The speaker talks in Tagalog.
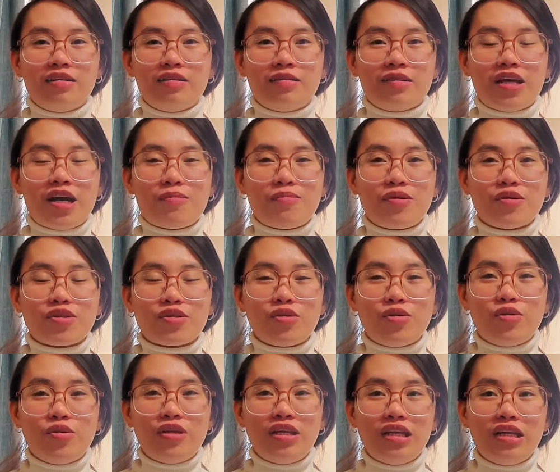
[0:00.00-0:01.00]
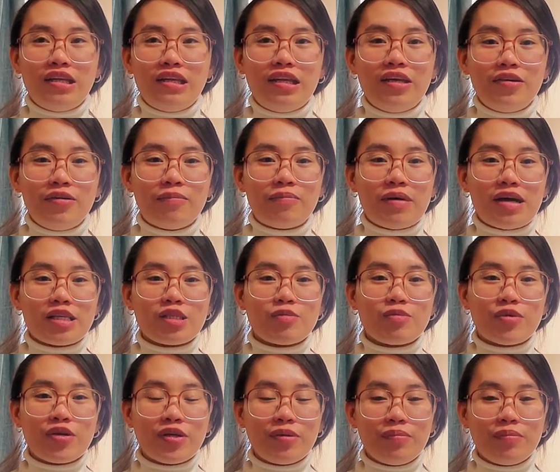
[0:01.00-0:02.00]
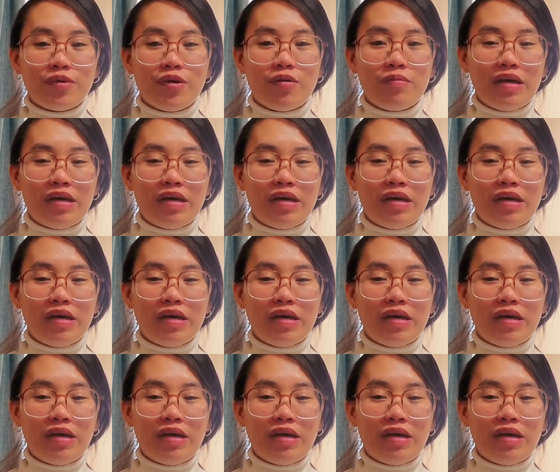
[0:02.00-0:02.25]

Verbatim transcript: tapos kukunin nila yung passport mo,